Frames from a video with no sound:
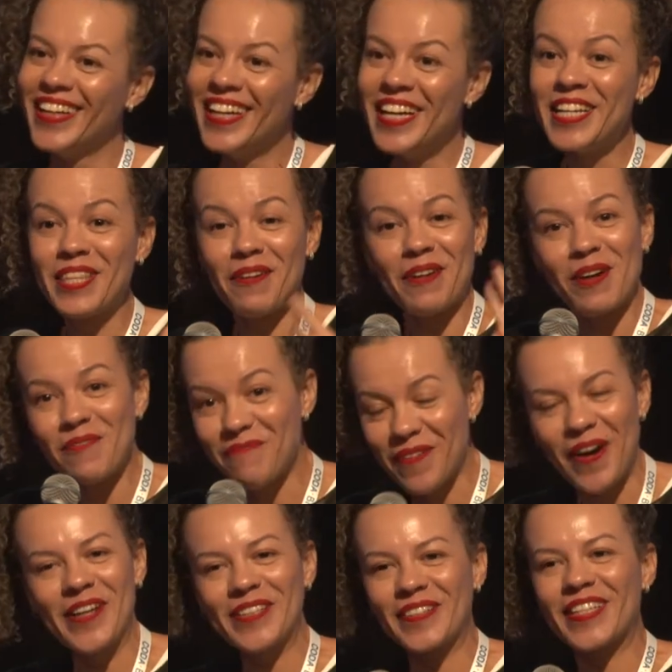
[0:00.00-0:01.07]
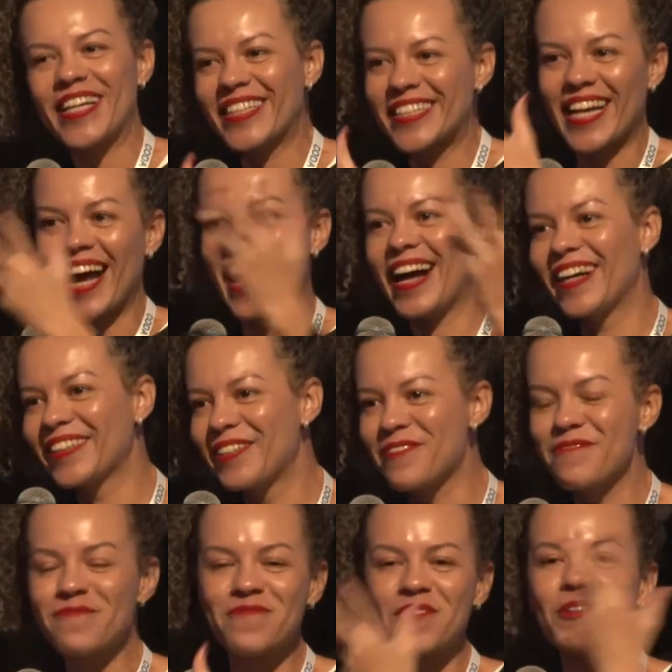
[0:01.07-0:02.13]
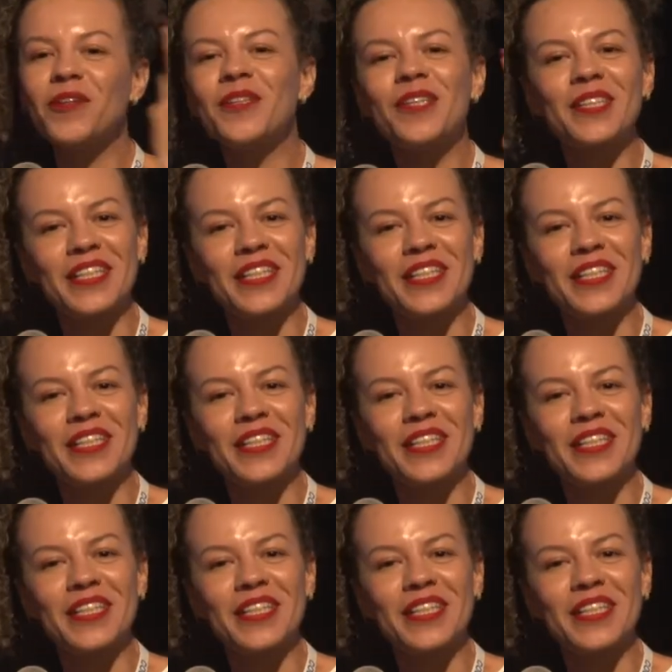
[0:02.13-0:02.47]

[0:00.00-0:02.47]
Então eu não posso deixar que um filtro